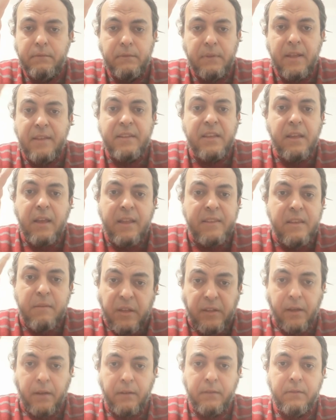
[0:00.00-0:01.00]
هذه هذه
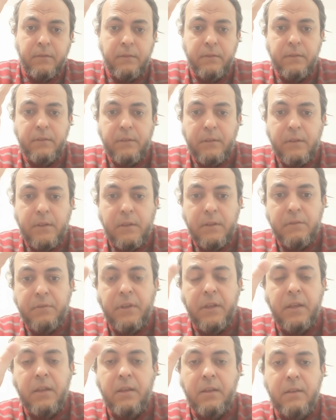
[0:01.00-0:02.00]
بدعه
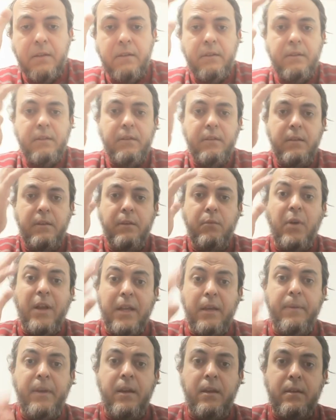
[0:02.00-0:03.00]
ف آه،
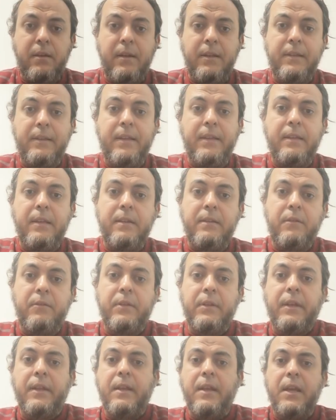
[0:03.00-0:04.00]
وجب يعني،
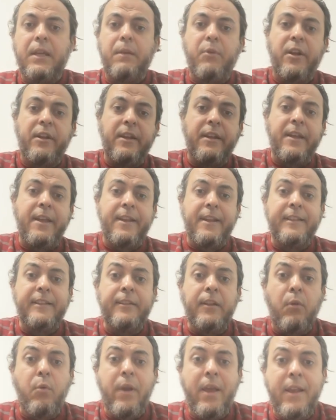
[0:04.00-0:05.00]
كان يجب على انا
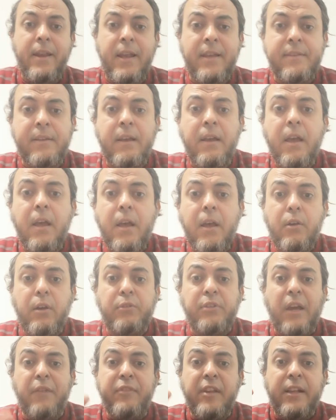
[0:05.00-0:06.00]
ان انوه لهذا
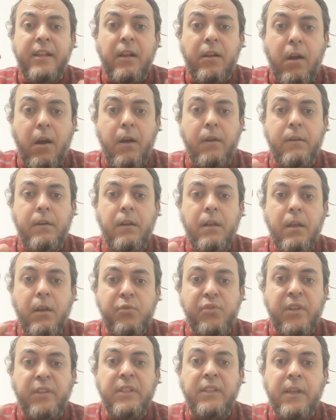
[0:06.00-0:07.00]
ولو تعرف لك جار
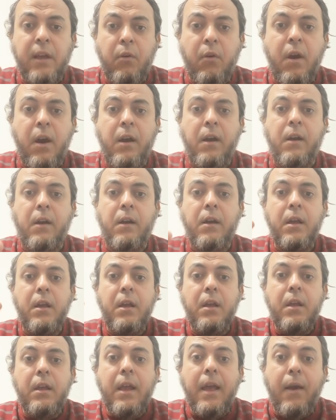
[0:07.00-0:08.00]
او صديق او اخ
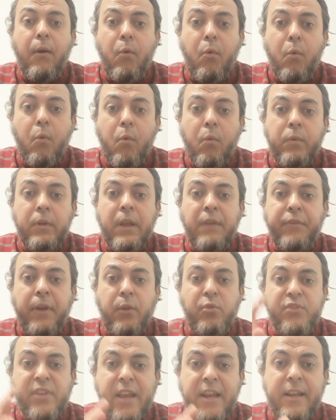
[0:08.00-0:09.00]
او
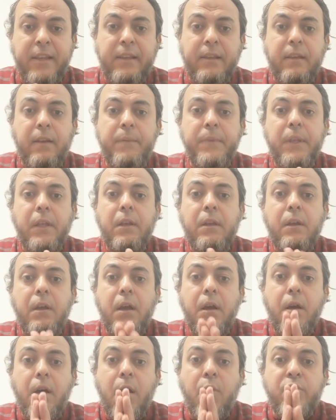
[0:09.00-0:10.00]
يفعل ذلك
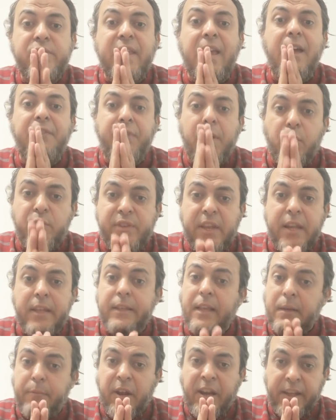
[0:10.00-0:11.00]
او سيفعل
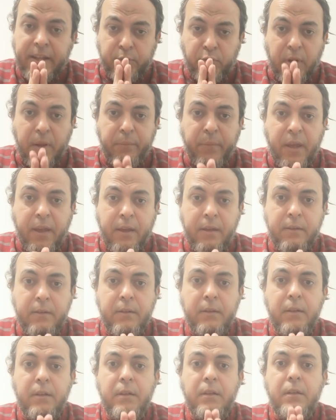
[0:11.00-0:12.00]
ذلك يجب عليك ان تنبهه
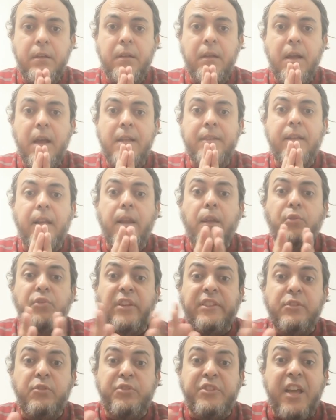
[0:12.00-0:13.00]
حتى لا
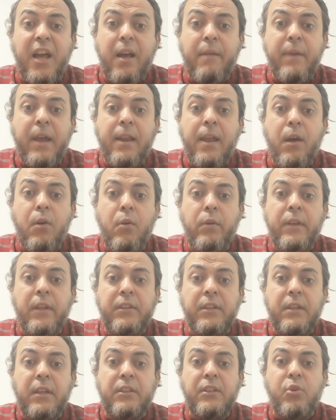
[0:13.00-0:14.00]
يضيع ماله
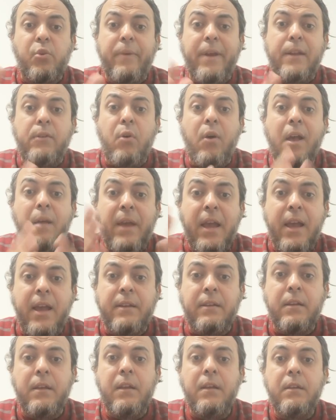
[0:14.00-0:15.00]
يضيع ماله
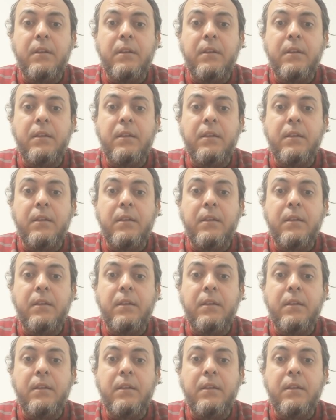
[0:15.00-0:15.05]
هباء